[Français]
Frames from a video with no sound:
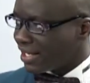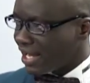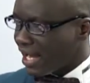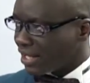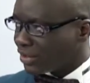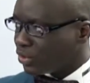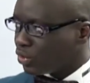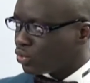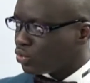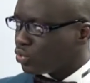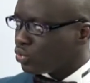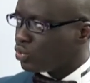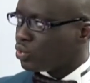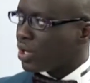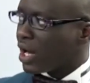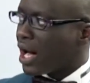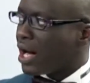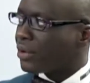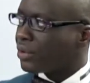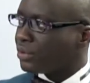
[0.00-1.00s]
à son
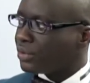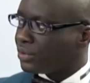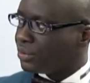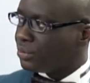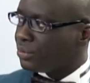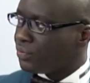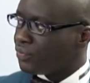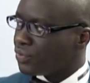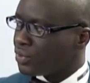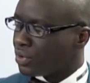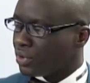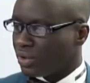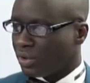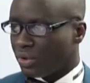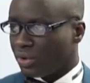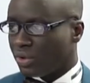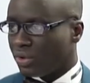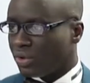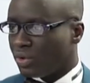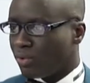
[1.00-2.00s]
tour, a reçu
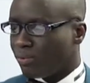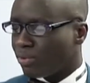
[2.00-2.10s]
le